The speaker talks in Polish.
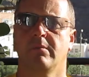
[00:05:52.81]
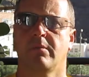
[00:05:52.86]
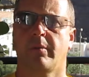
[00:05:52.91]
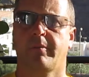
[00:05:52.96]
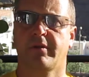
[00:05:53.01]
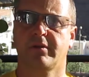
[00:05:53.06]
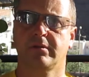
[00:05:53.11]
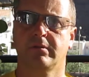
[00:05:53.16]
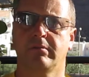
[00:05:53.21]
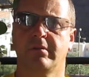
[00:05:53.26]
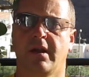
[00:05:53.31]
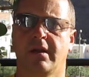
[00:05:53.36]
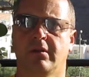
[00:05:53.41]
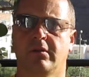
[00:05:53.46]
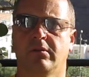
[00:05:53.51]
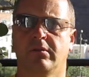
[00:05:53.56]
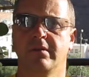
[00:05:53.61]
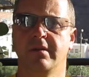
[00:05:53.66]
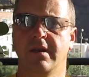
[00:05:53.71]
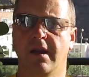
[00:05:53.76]
po prostu
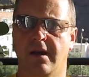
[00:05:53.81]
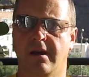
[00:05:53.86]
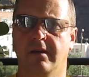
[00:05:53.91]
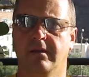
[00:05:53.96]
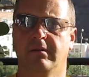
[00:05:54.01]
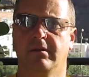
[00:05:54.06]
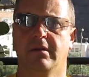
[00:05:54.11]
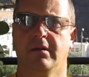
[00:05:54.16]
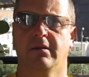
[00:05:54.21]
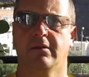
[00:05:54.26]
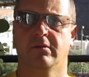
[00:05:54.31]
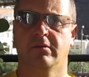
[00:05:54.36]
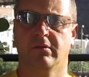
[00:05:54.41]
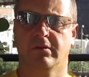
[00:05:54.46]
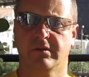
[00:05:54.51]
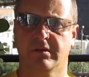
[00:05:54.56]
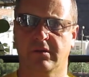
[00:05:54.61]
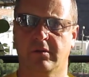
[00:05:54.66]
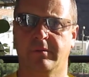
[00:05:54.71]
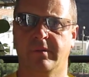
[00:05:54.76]
jako ja, jako
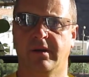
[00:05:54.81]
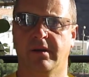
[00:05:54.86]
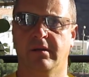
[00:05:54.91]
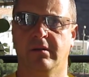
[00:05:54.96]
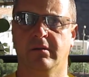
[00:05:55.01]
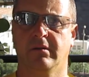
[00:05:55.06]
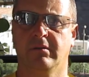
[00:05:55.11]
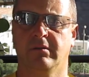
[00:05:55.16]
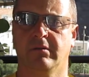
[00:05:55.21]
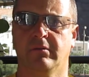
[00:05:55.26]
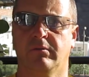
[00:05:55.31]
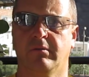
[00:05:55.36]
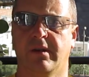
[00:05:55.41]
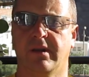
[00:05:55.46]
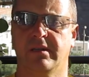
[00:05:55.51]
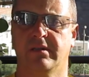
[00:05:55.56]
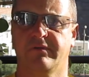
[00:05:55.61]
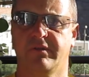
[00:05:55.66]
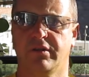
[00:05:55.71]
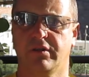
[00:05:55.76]
osoba, y,
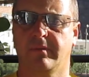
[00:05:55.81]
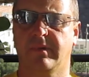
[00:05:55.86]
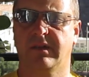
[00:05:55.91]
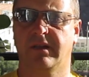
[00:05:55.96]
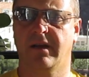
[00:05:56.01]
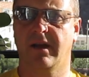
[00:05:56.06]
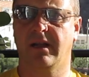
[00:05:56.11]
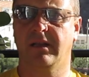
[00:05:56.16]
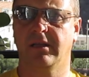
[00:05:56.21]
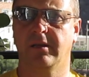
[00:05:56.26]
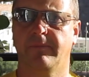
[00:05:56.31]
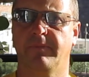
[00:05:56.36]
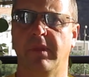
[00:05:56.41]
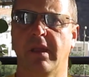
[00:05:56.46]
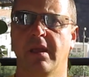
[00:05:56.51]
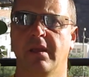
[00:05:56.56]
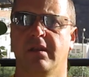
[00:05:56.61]
która jest w świecie materialnym,